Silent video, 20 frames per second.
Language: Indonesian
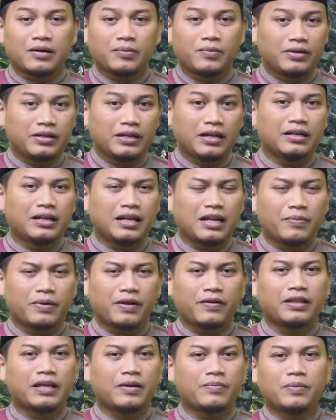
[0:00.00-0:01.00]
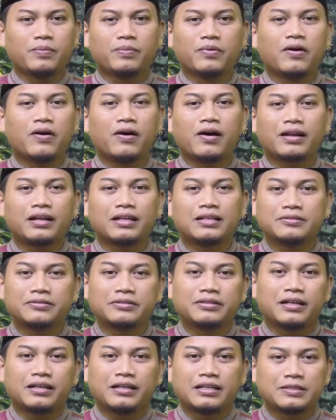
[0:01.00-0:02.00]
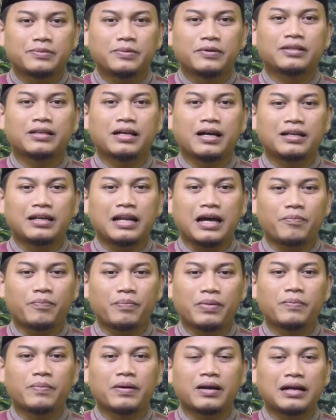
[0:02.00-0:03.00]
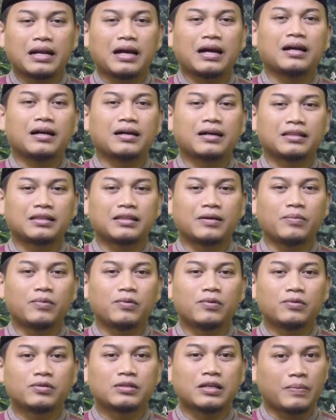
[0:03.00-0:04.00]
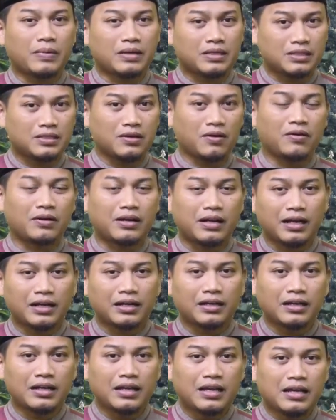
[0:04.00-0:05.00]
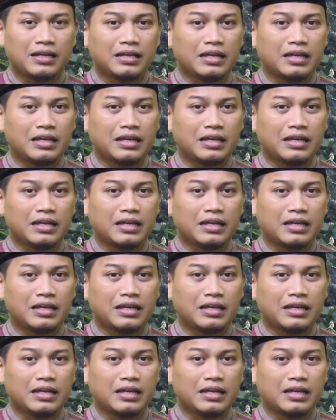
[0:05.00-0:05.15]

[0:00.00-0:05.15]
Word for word: Kemudian dalam riwayat Imam Bukhari juga disebutkan Nabi pernah ketemu sama seseorang